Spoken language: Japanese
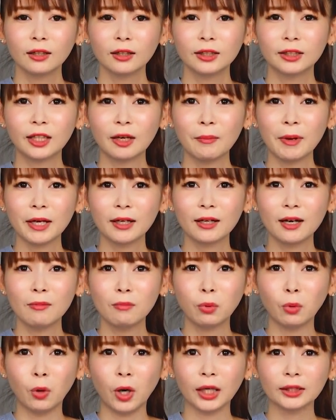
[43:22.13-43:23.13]
イケメン
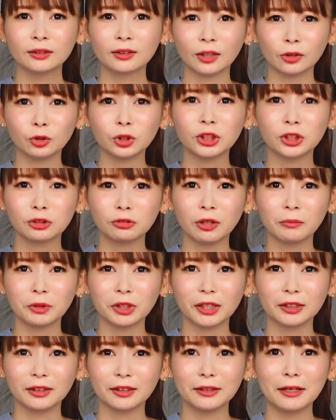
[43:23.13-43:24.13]
願望あったの実はみ
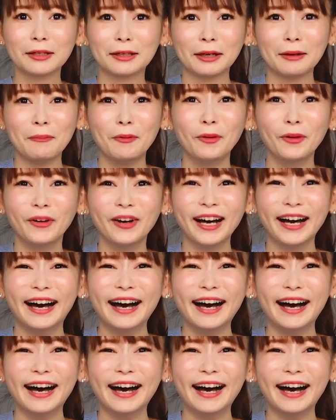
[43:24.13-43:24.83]
たいな、なんかもう